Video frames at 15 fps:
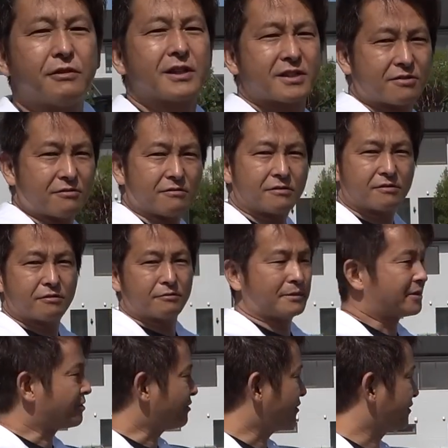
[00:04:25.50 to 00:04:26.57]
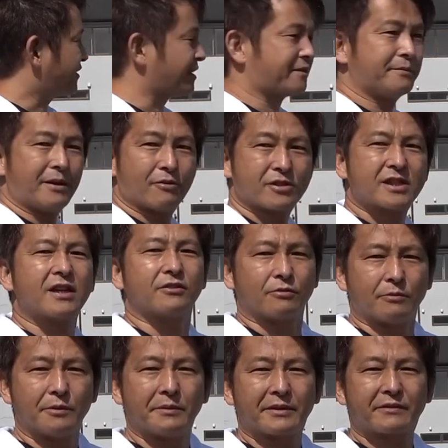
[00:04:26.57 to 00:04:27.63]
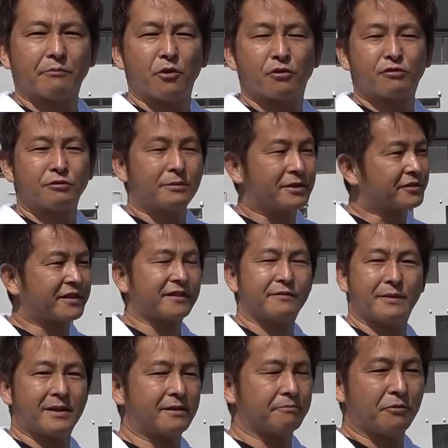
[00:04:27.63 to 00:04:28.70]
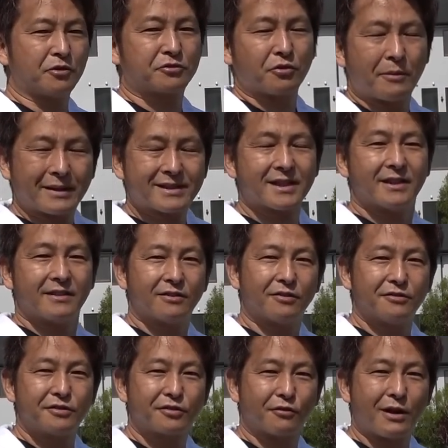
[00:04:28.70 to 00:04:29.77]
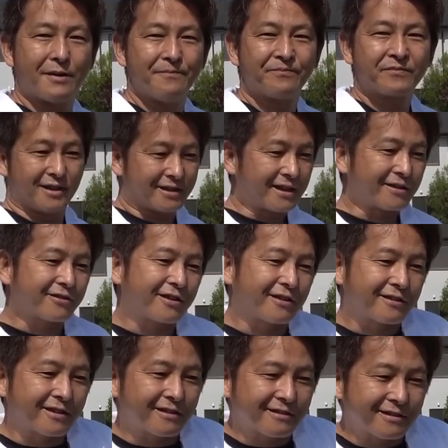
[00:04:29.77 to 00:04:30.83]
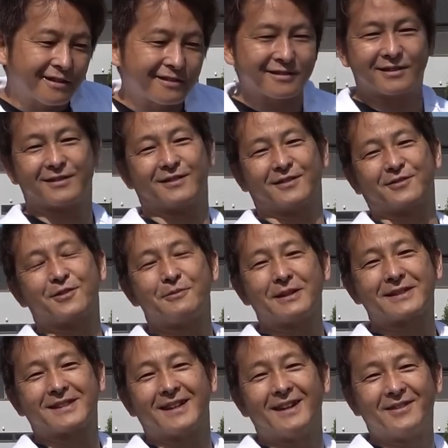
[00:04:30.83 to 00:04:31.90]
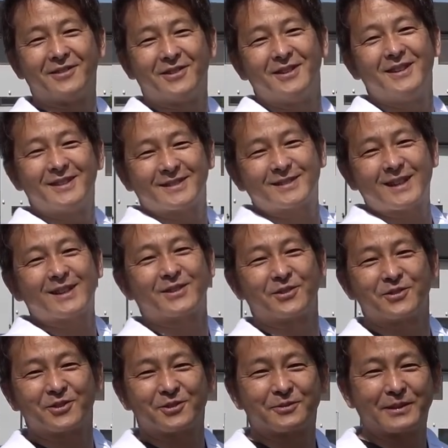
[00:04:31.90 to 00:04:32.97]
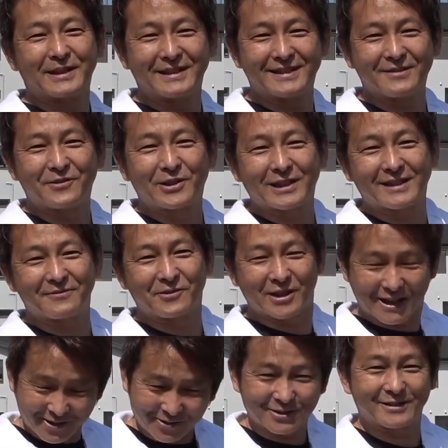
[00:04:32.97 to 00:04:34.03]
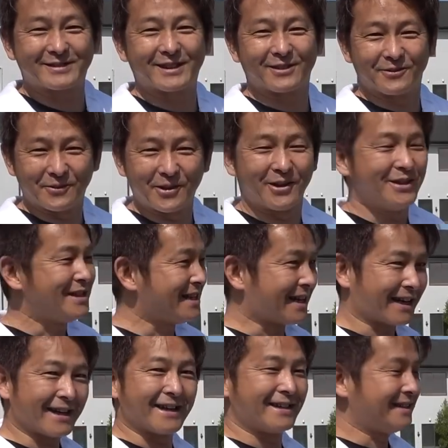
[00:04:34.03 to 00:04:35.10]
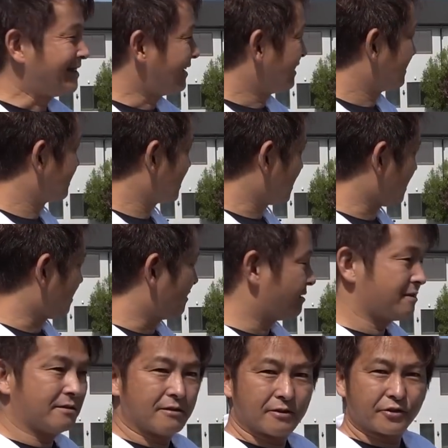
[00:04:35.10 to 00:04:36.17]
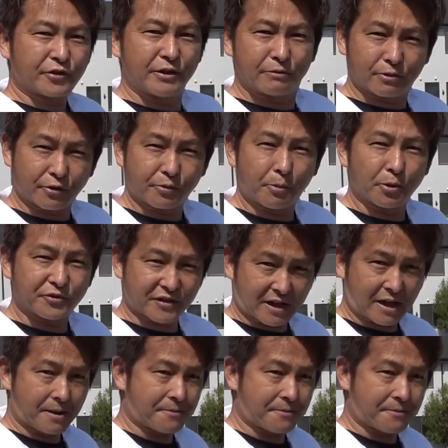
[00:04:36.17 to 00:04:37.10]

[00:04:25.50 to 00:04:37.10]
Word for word: 詳しく車の説明をしたいと思いますもう車の説明もう飛ばしたいよいう人はテラテラテラテラって飛ばしてあのスタートのところまで行ってもらっても結構ですけどもはいじゃあスイフトスポーツか